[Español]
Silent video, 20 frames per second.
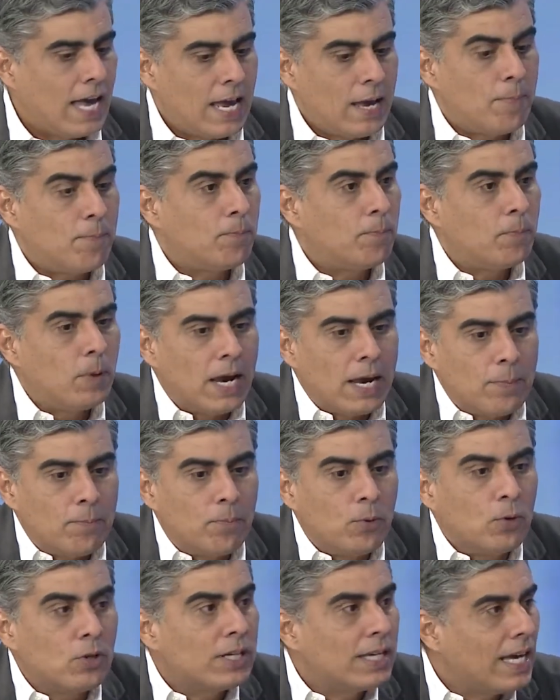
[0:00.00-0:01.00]
es, es
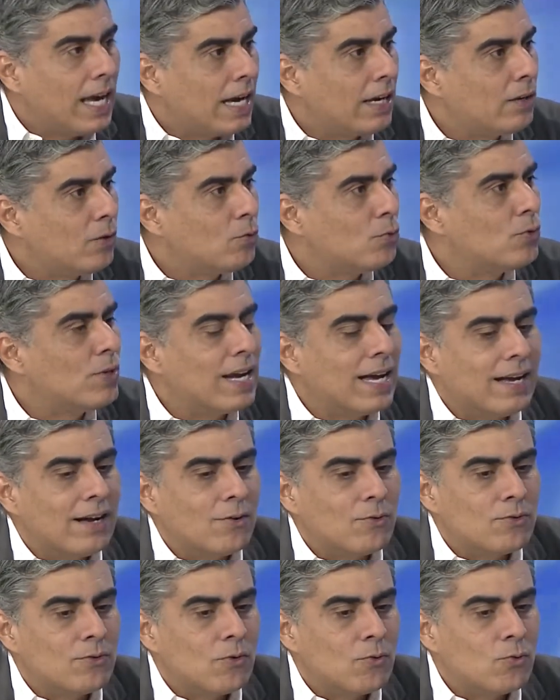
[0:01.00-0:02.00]
porque hay una,
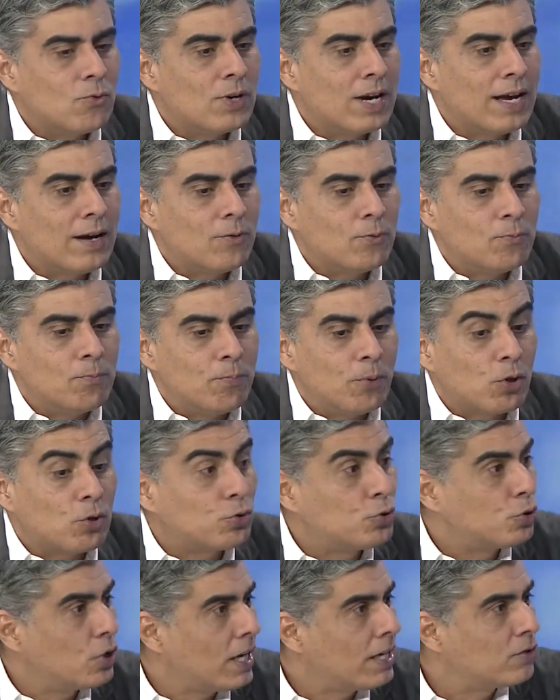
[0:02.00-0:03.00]
una, un
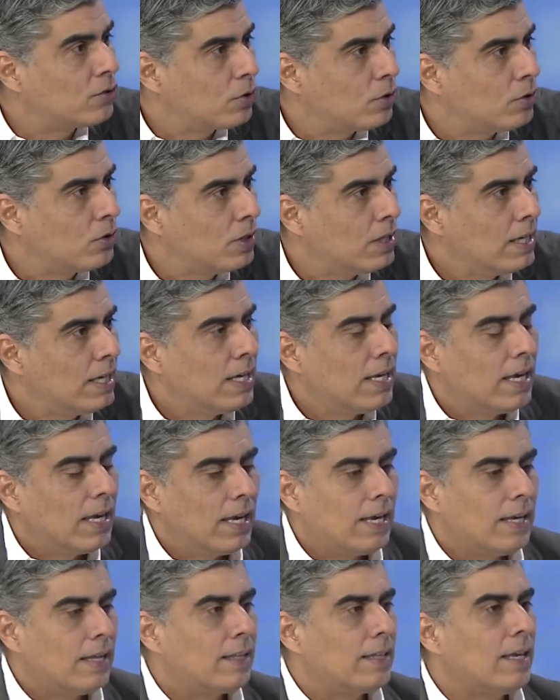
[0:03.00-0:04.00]
proceso
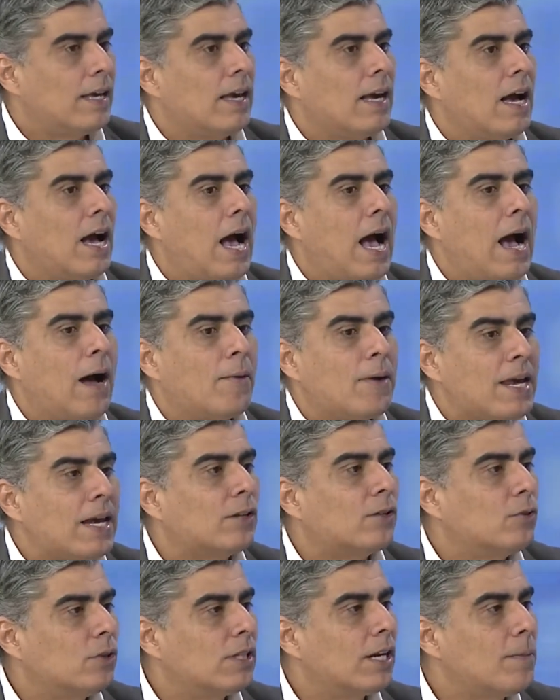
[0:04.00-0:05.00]
este,
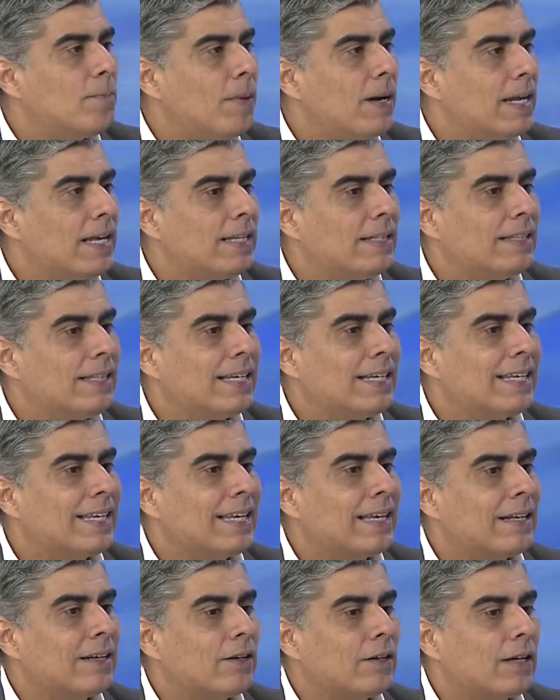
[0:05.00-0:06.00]
abierto y transparente
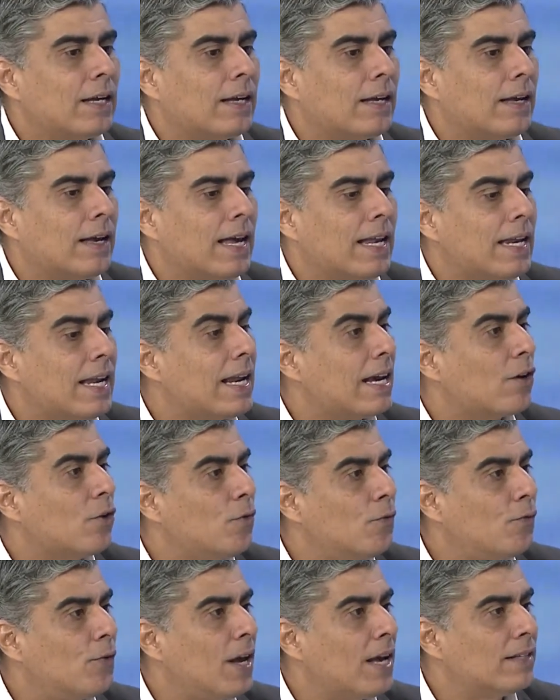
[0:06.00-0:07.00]
que, genera
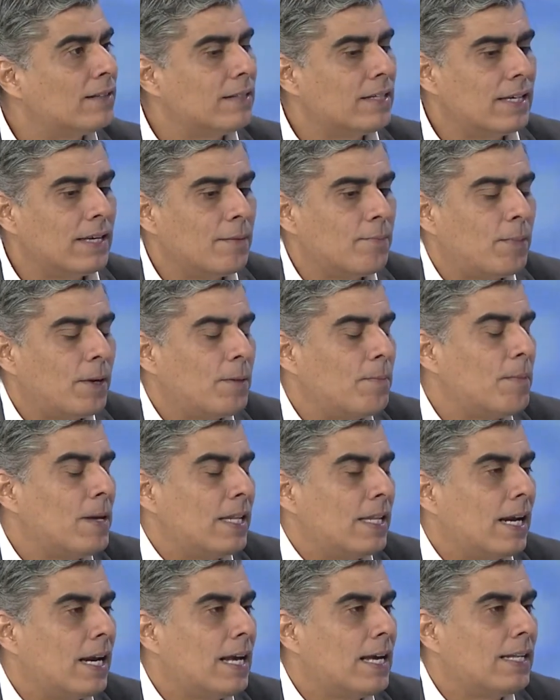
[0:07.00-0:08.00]
confianza y que
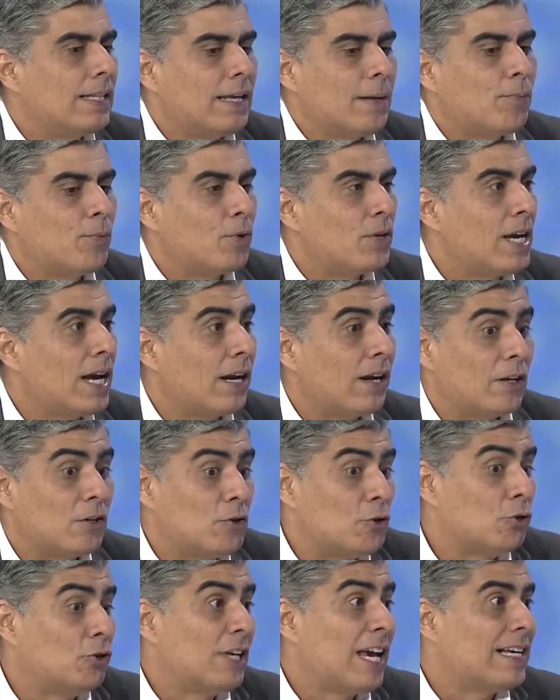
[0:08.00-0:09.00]
permite a la gente apoyarlo.
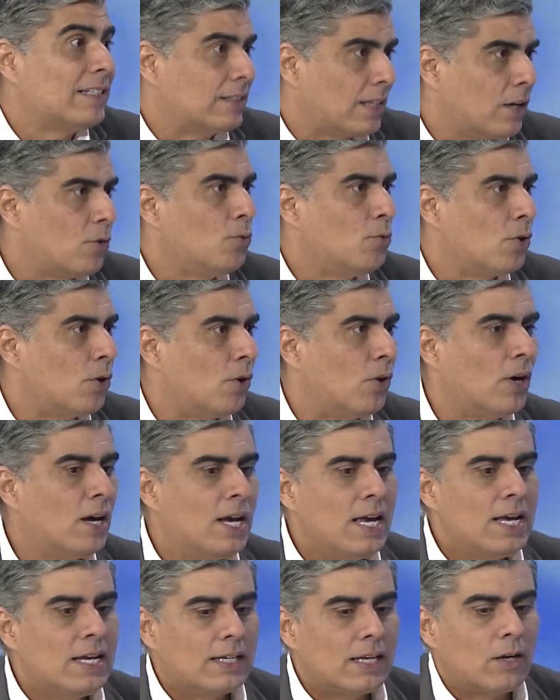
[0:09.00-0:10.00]
Yo te aseguro
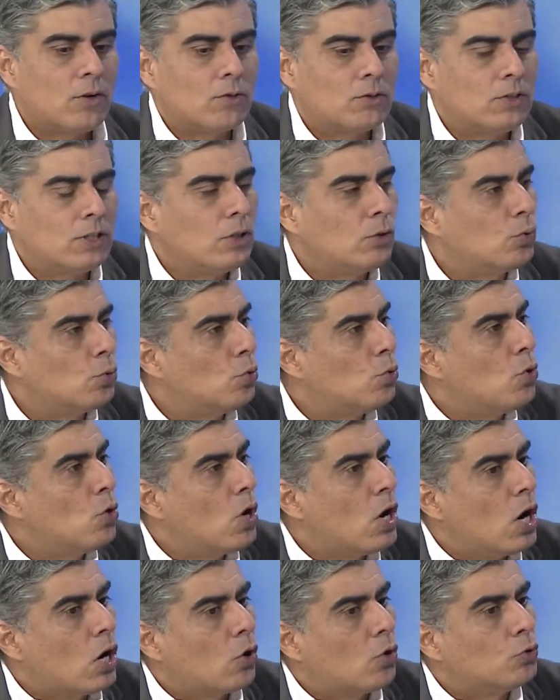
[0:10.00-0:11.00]
que si tú
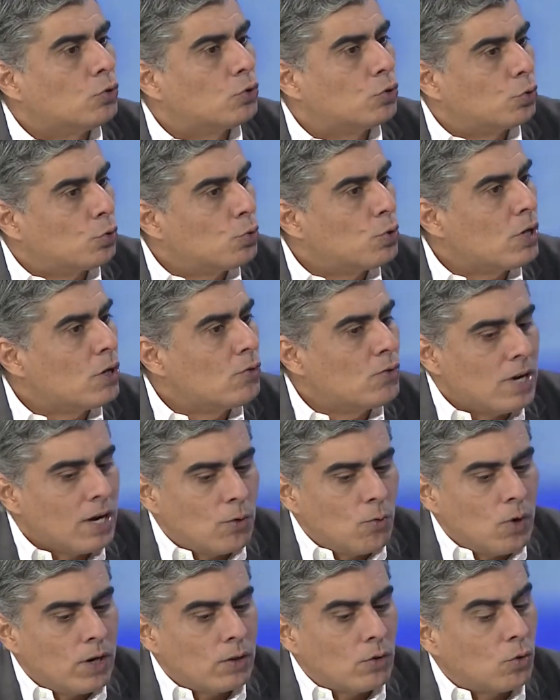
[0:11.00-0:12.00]
construyes un
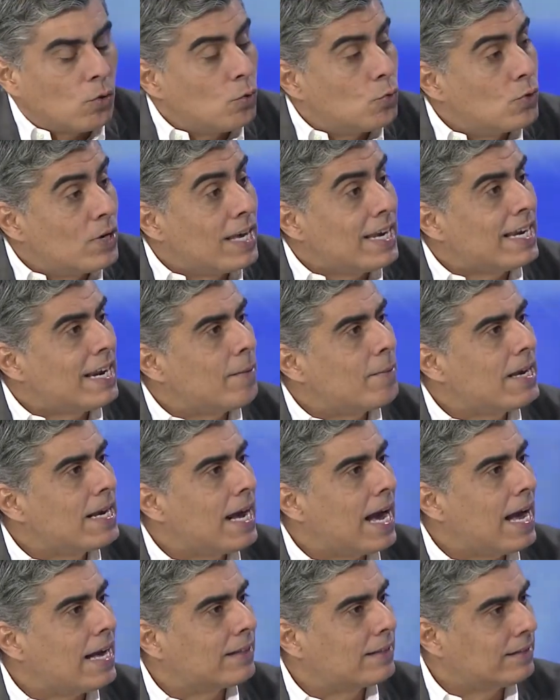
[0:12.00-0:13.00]
acuerdo con una
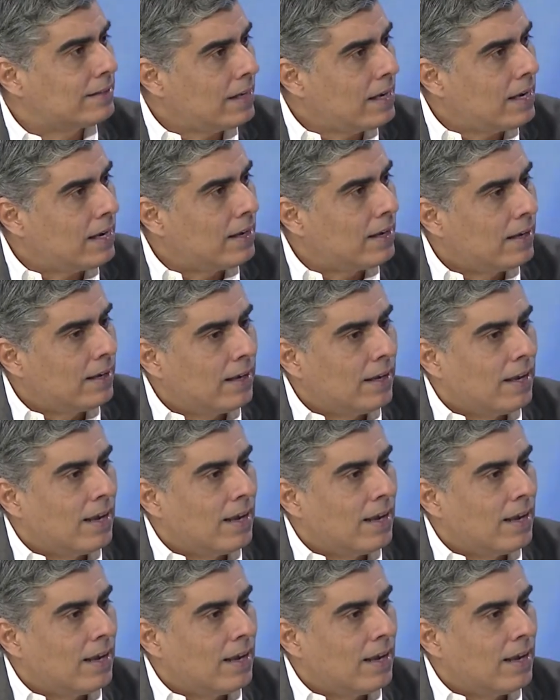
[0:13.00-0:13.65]
dinámica así